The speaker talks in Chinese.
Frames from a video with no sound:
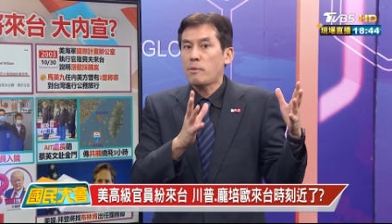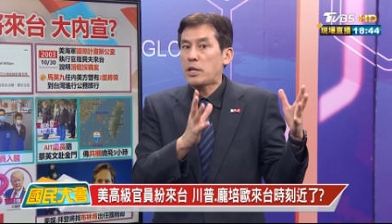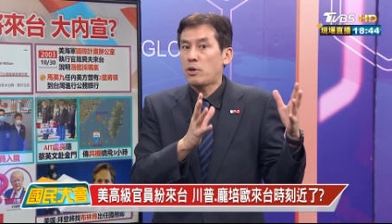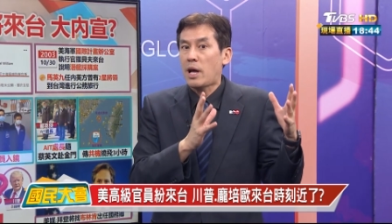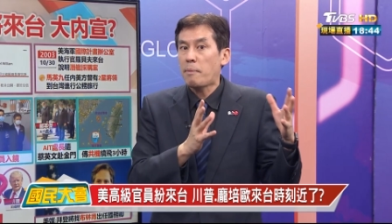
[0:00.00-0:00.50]
头
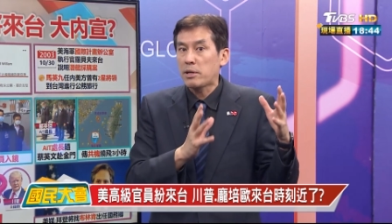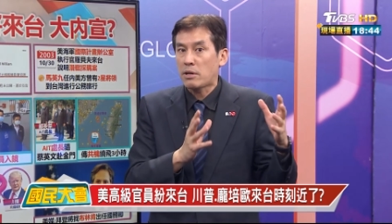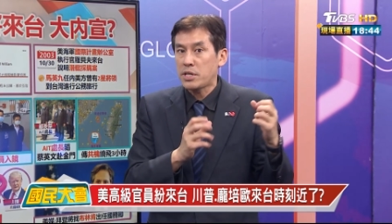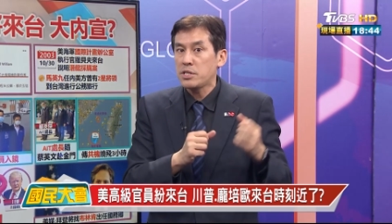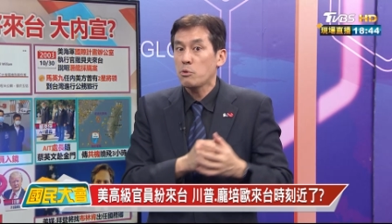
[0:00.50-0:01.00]
版头来报
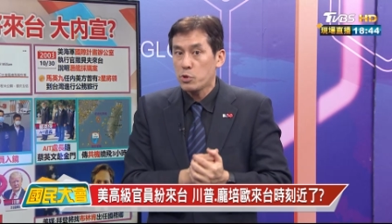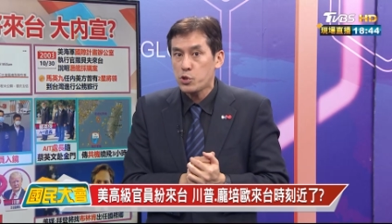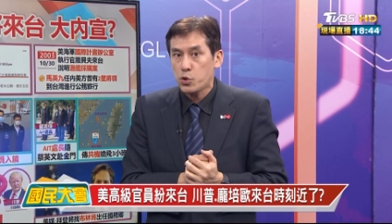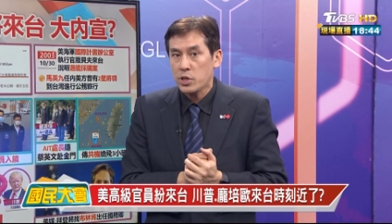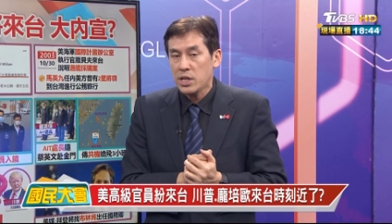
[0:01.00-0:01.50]
道这件事，我
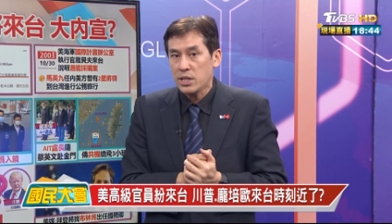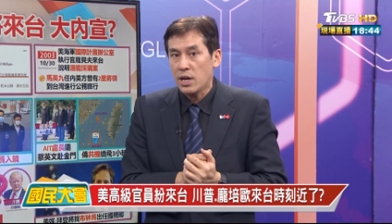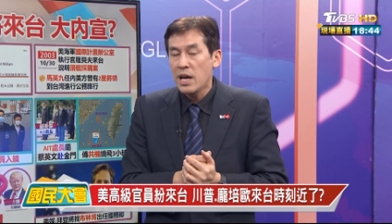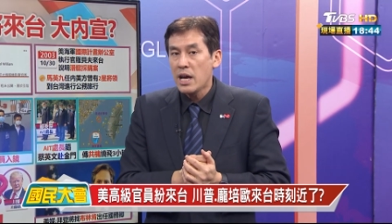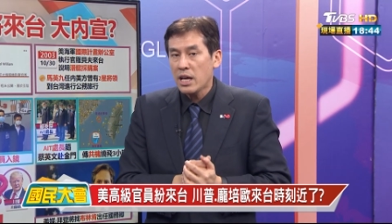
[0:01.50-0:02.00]
是存疑的。